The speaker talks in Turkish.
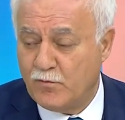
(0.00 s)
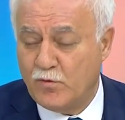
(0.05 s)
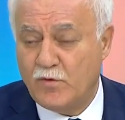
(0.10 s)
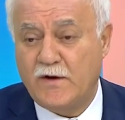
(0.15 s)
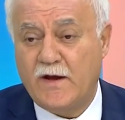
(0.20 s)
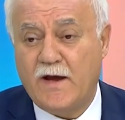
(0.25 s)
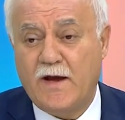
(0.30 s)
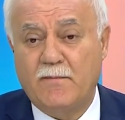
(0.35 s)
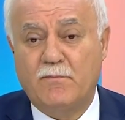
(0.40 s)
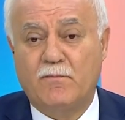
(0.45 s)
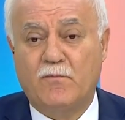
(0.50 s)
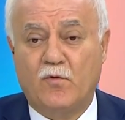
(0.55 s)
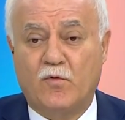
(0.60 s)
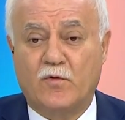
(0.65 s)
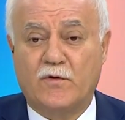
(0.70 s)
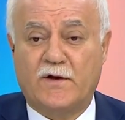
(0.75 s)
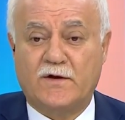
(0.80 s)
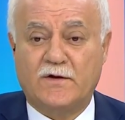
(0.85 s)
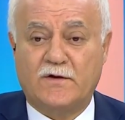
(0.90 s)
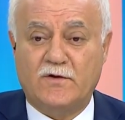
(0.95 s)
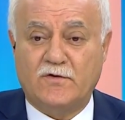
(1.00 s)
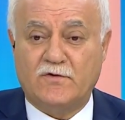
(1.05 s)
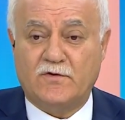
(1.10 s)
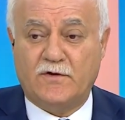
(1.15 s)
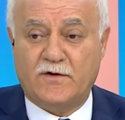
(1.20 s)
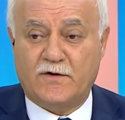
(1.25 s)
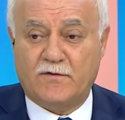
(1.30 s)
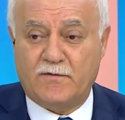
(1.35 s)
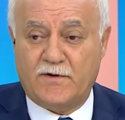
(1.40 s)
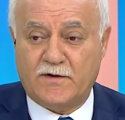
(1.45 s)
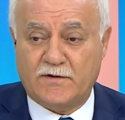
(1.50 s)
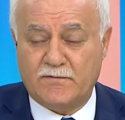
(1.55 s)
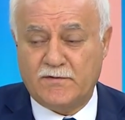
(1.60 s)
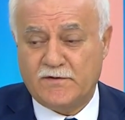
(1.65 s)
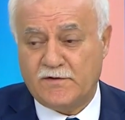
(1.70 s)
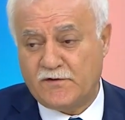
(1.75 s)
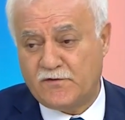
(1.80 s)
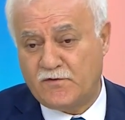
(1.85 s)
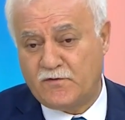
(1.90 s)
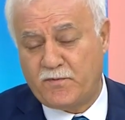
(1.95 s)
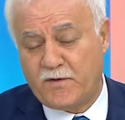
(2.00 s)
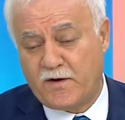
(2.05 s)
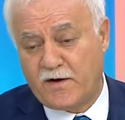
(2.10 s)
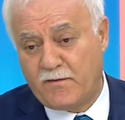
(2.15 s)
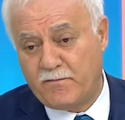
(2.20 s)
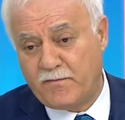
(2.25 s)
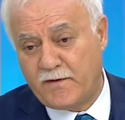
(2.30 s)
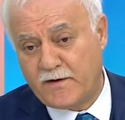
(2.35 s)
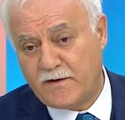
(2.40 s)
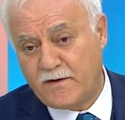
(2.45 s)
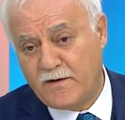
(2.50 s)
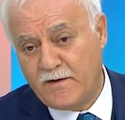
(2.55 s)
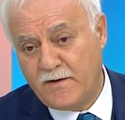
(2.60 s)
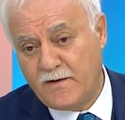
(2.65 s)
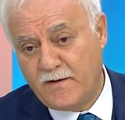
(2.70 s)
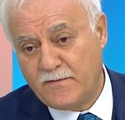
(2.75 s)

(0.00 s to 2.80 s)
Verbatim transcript: Mülhem olan kişiler vardır. Mesela Hazreti Peygamber